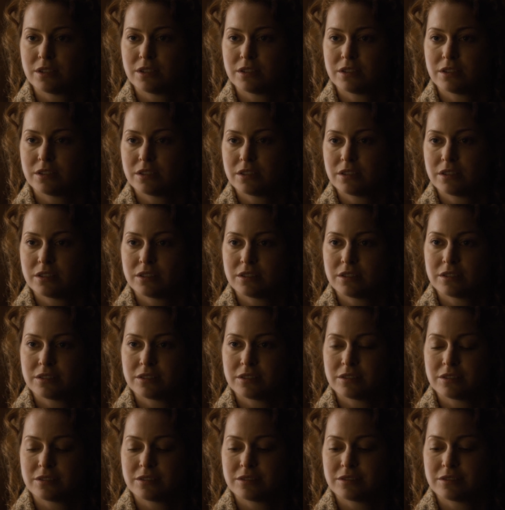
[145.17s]
¿Cómo lo
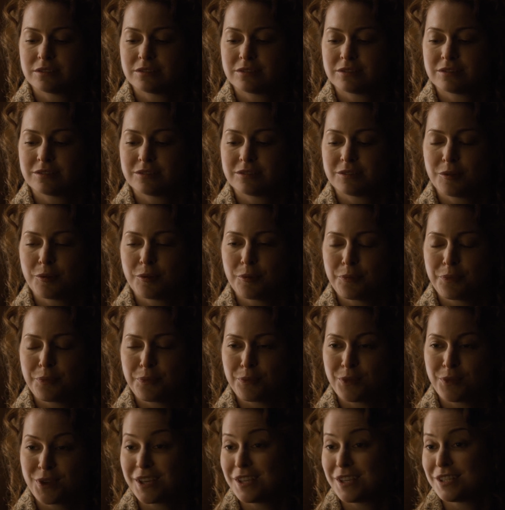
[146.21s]
sabes?
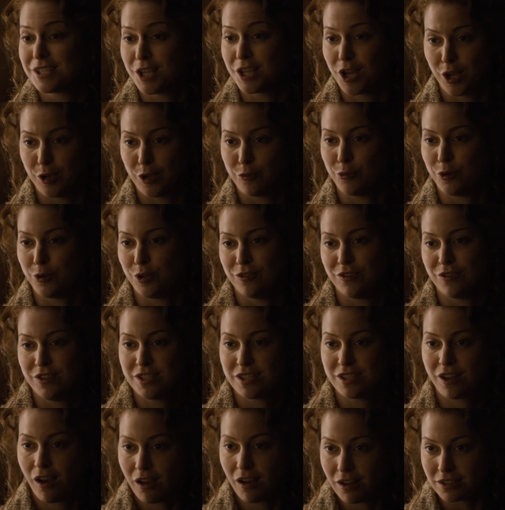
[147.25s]
Porque yo soy
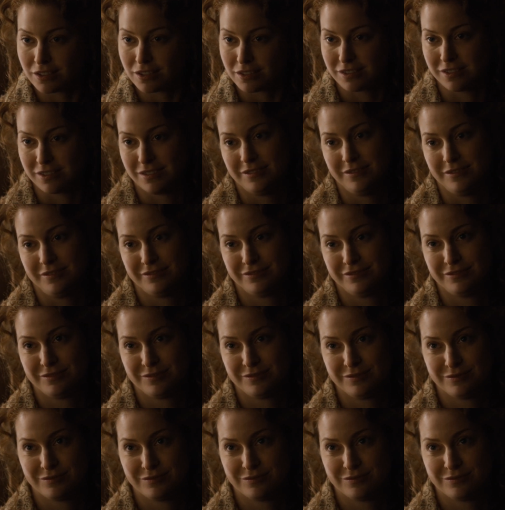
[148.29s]
una de sus chicas. Ah,